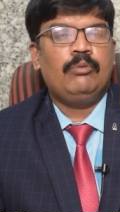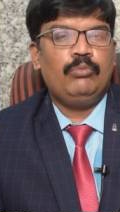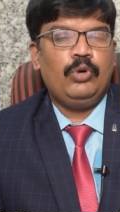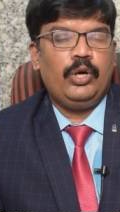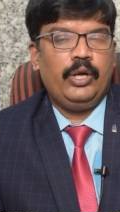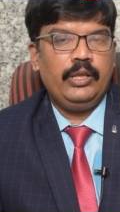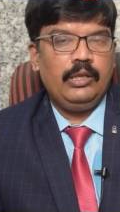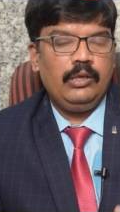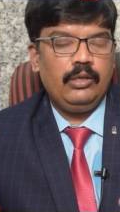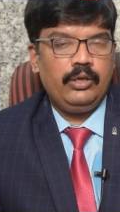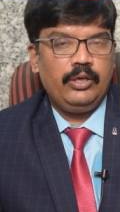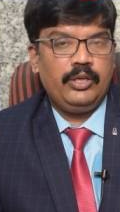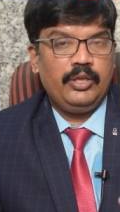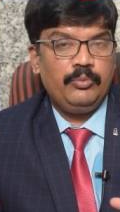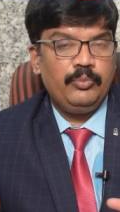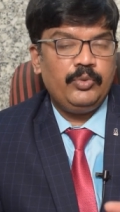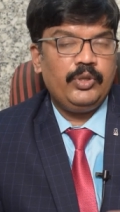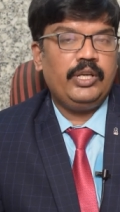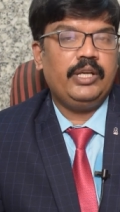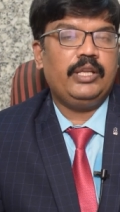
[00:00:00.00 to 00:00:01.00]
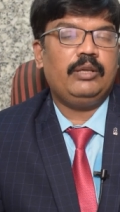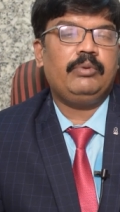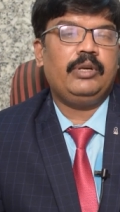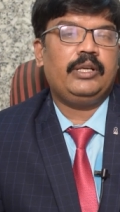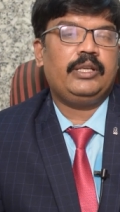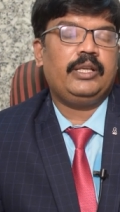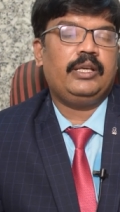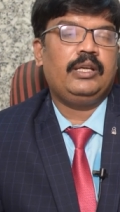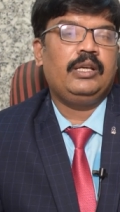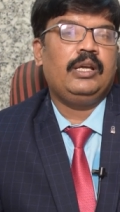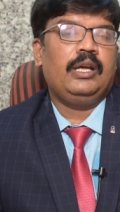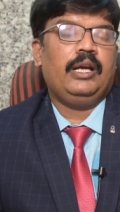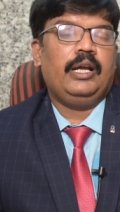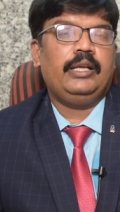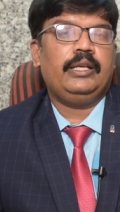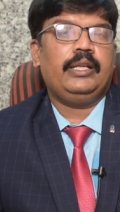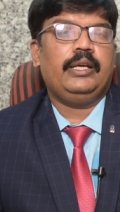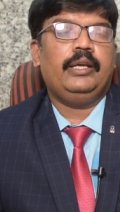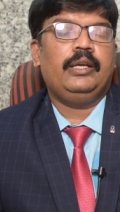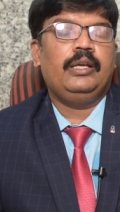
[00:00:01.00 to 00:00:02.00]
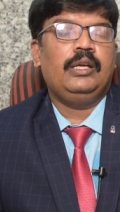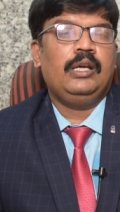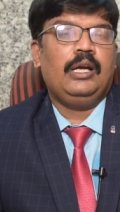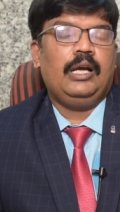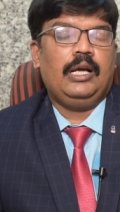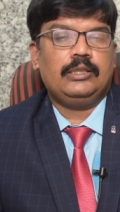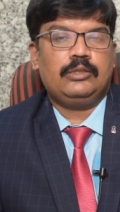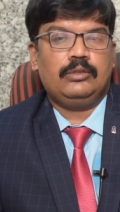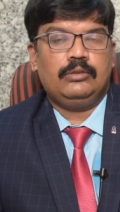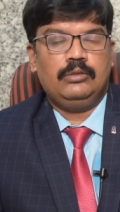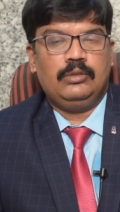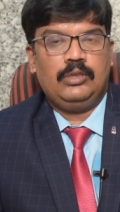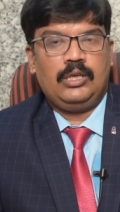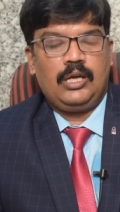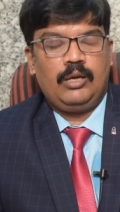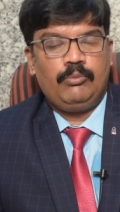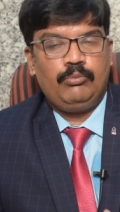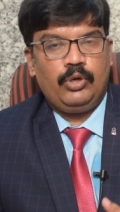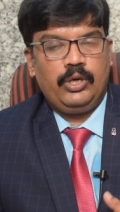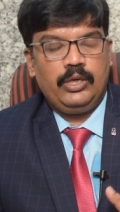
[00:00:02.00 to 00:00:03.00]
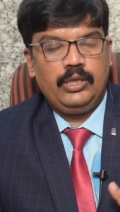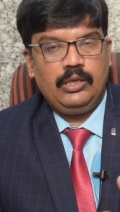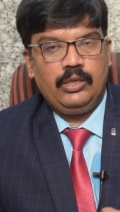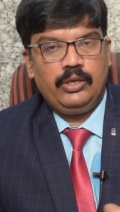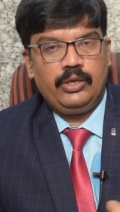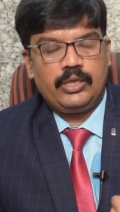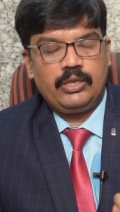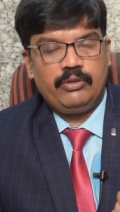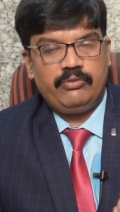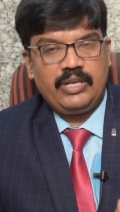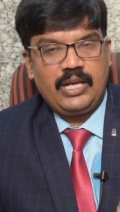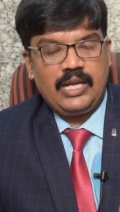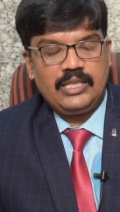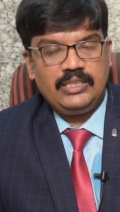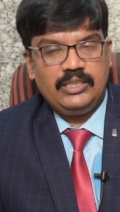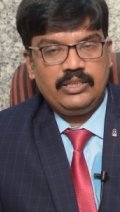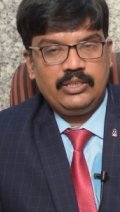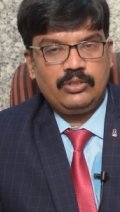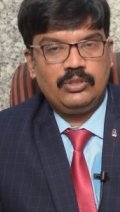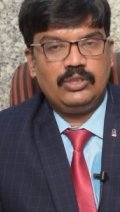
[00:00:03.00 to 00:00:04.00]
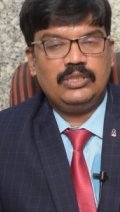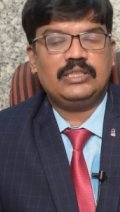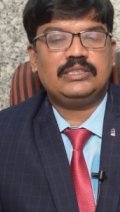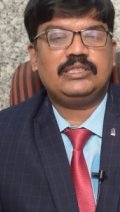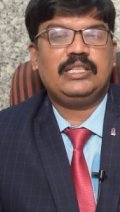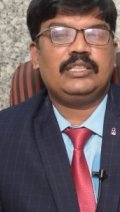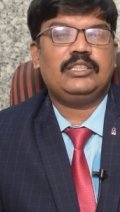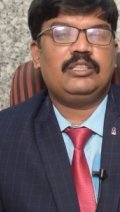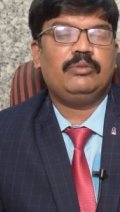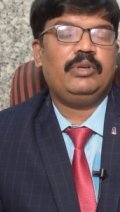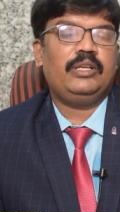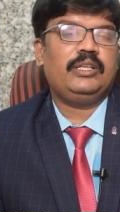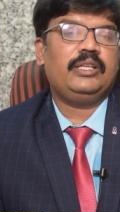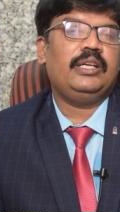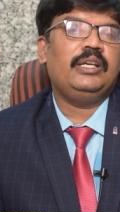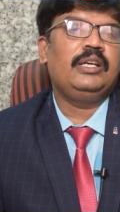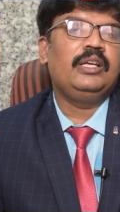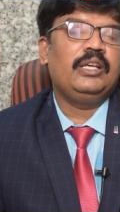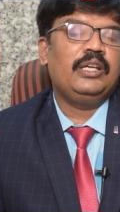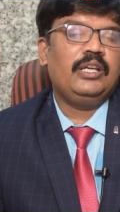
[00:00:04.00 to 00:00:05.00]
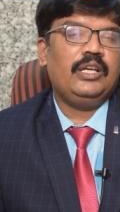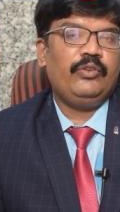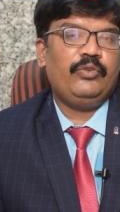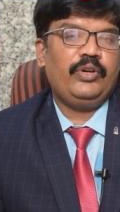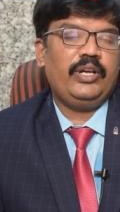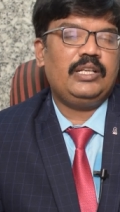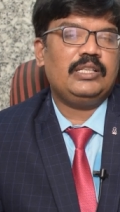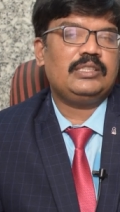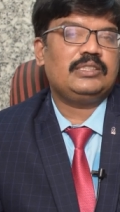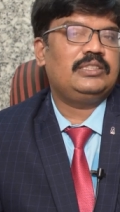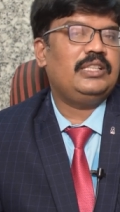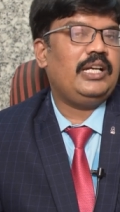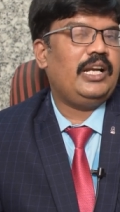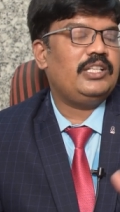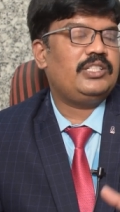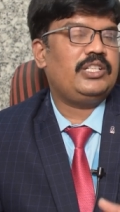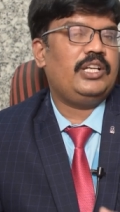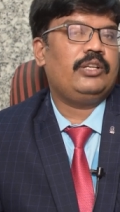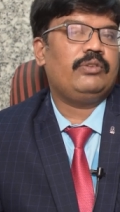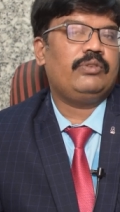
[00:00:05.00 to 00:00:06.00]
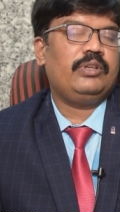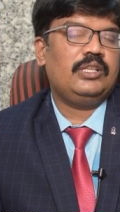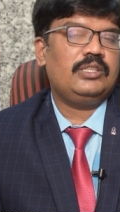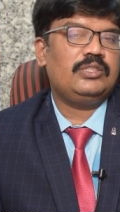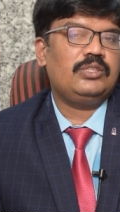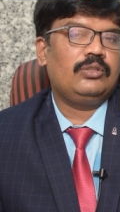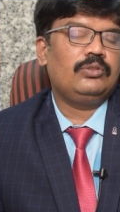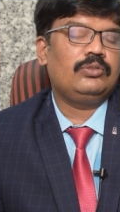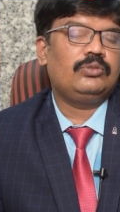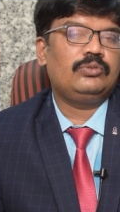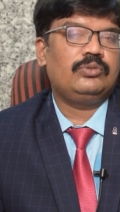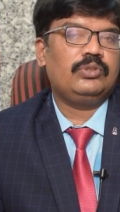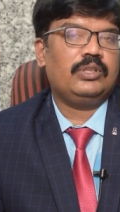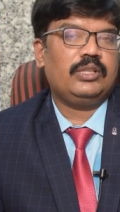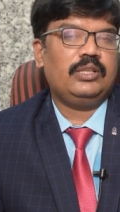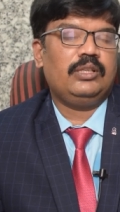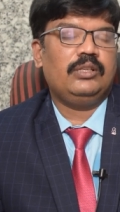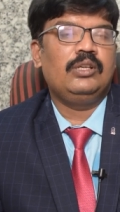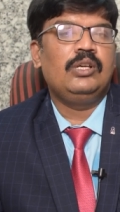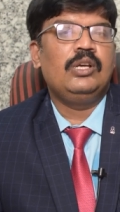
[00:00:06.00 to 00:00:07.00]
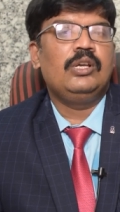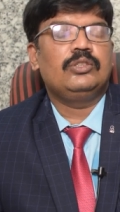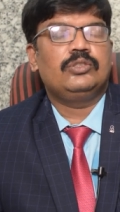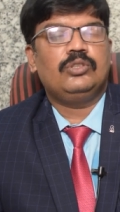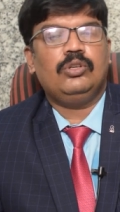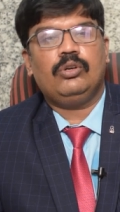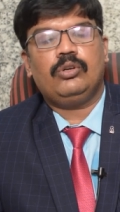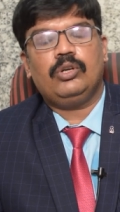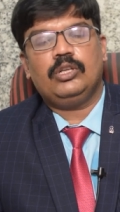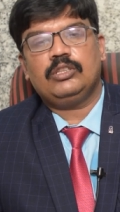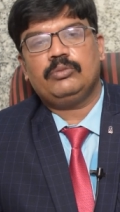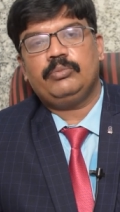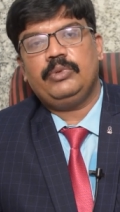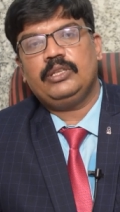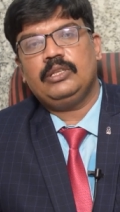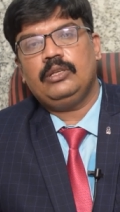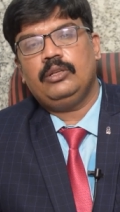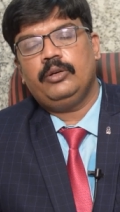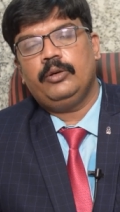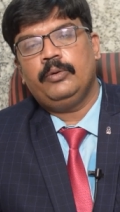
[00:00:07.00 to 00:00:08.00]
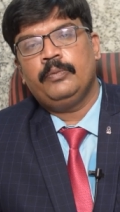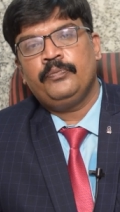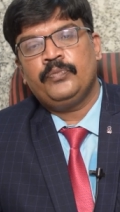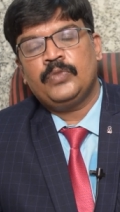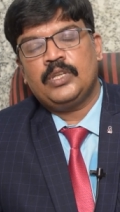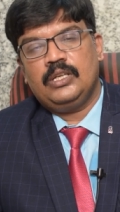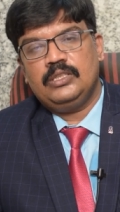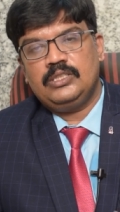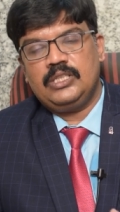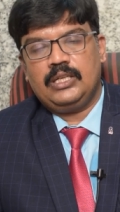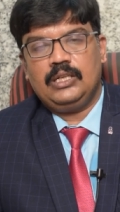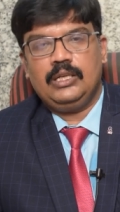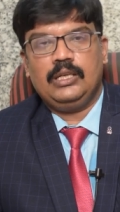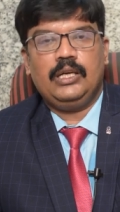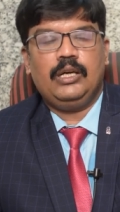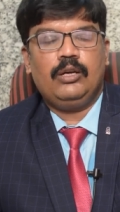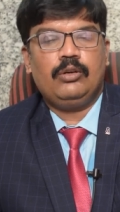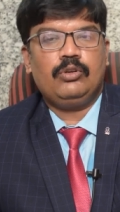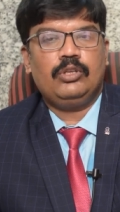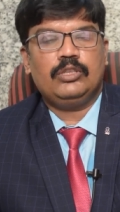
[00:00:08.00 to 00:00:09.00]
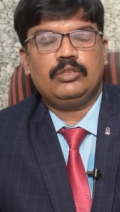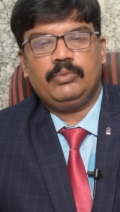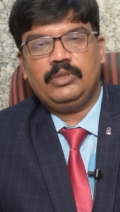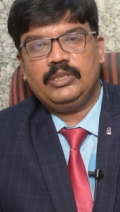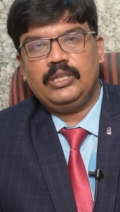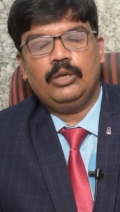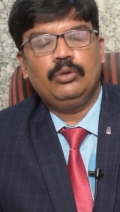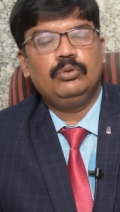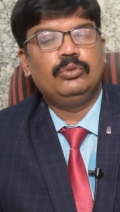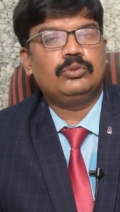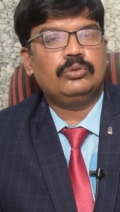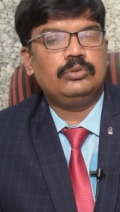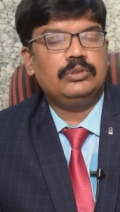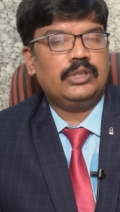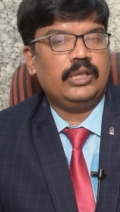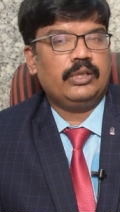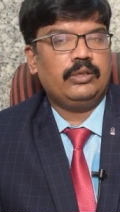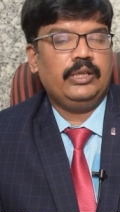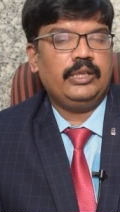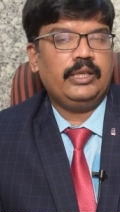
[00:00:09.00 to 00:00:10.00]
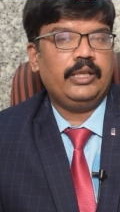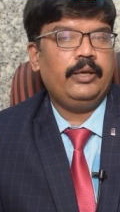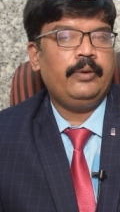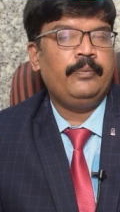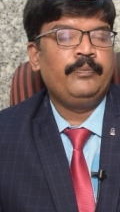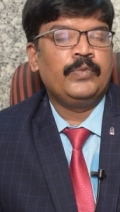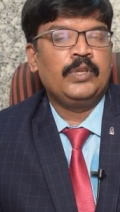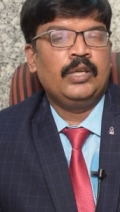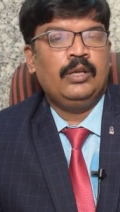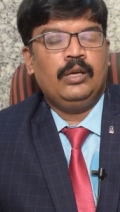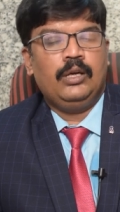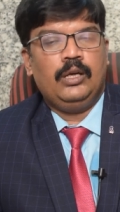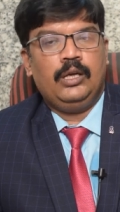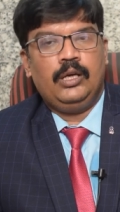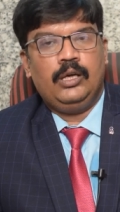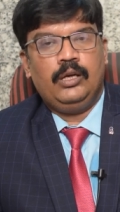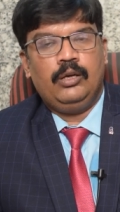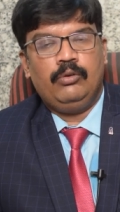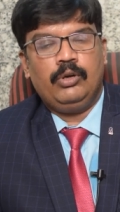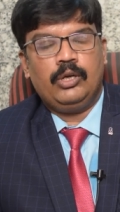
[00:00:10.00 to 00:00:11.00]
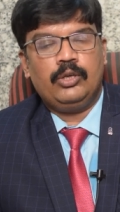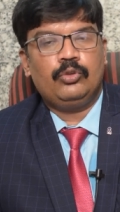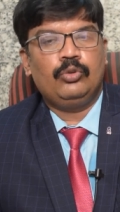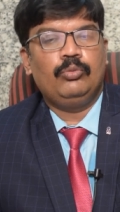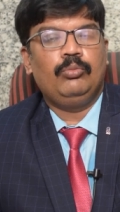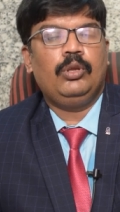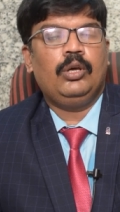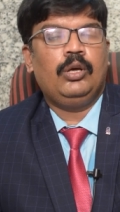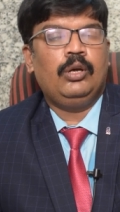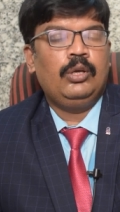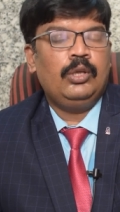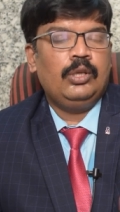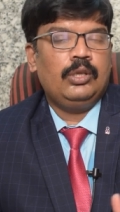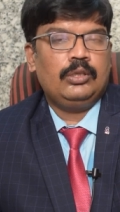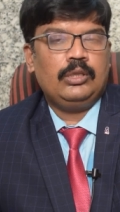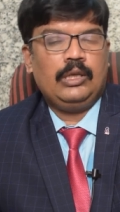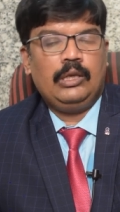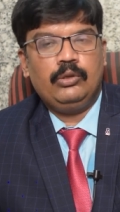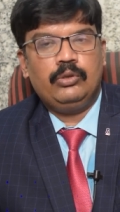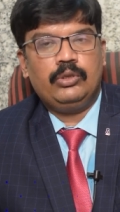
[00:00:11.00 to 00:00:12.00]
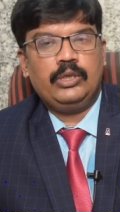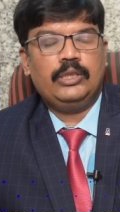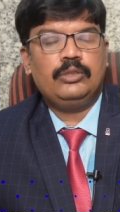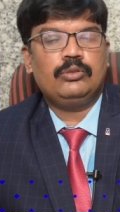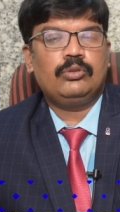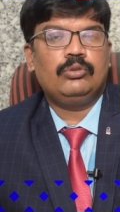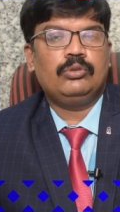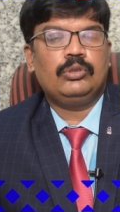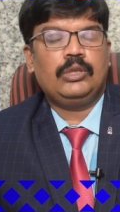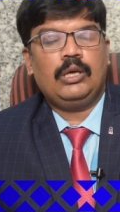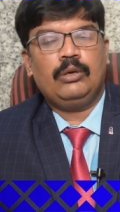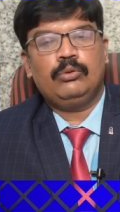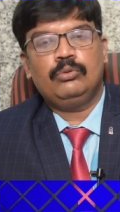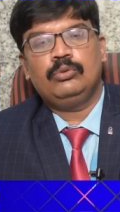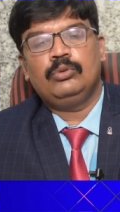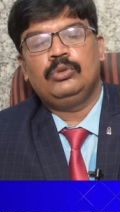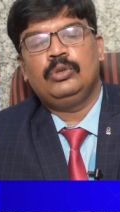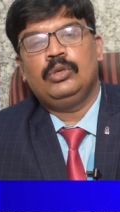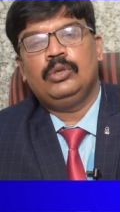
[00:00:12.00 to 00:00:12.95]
బాడీలో ఇమ్యూనిటీ బట్టి అంటే అతను ఆ బాడీలో యొక్క వ్యాధి నిరోధక శక్తి బట్టి ఈ వైరస్ దాడి చేయడం అనేది జరుగుతూ ఉంటుందండి సో కొంతమందిలో జనరల్గా కొంతమంది అడుగుతూ ఉంటారు అంటే ఒక రూమ్లో నలుగురు ఐదుగురు ఉన్నాము